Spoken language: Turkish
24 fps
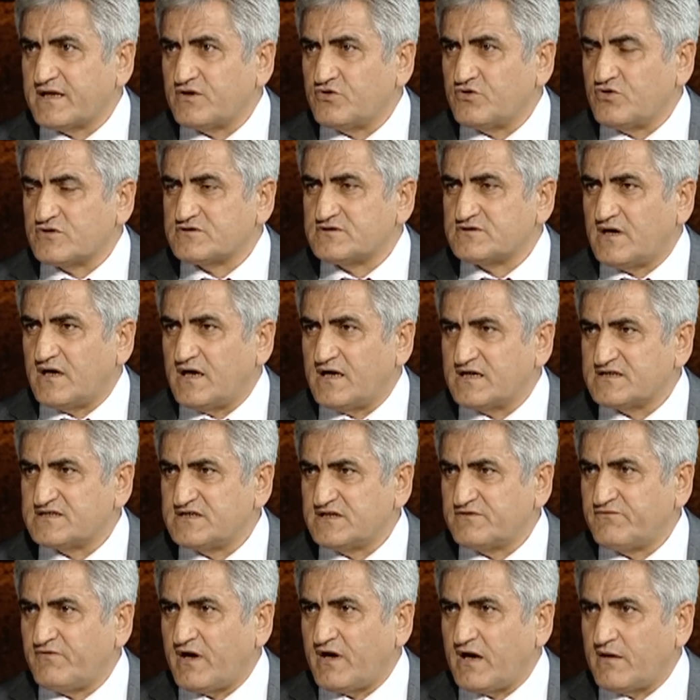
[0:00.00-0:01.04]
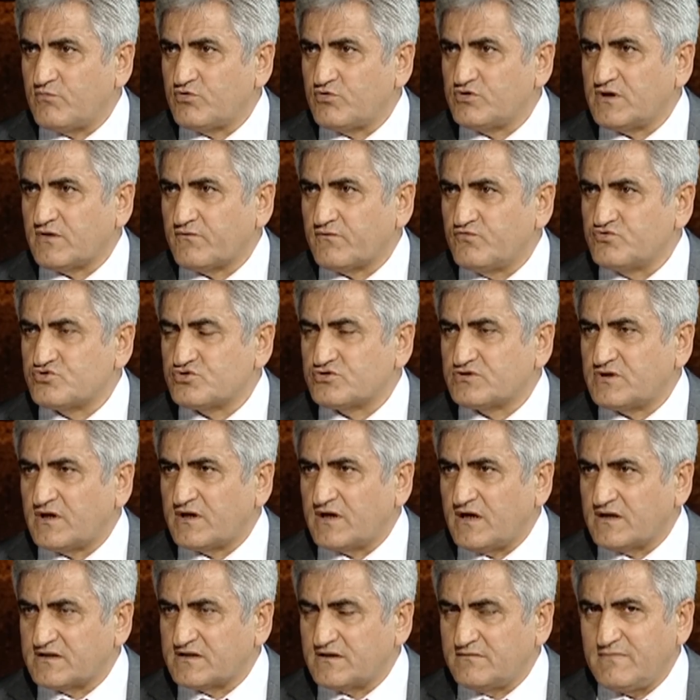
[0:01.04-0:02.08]
Yoksa asit ve amonyak vücuttan
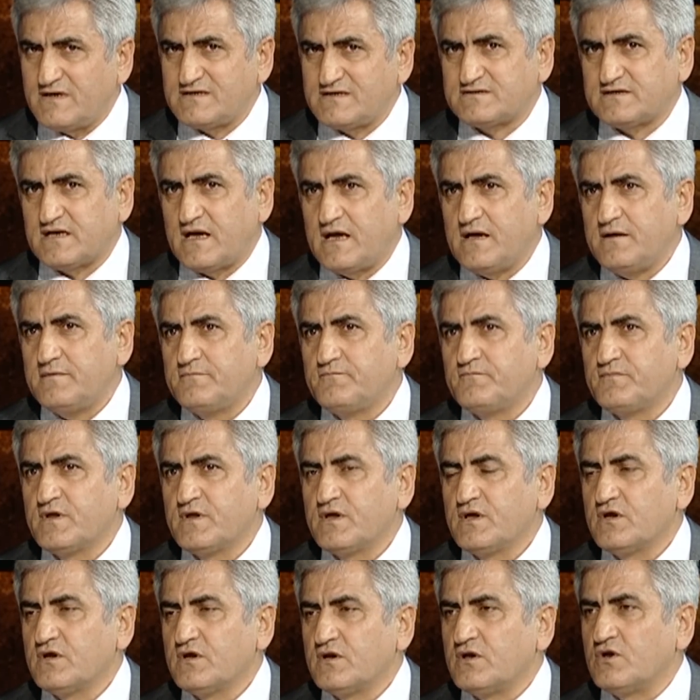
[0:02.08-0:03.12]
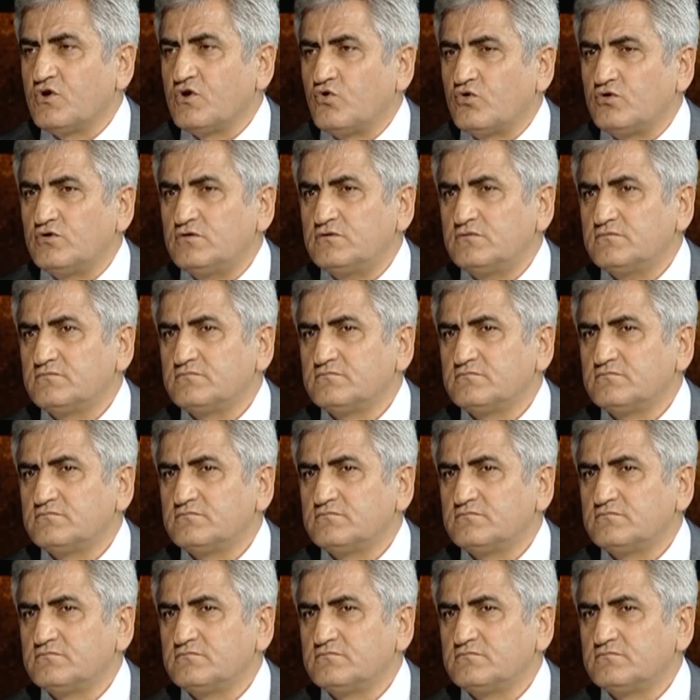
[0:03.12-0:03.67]
atılmazsa ne olur?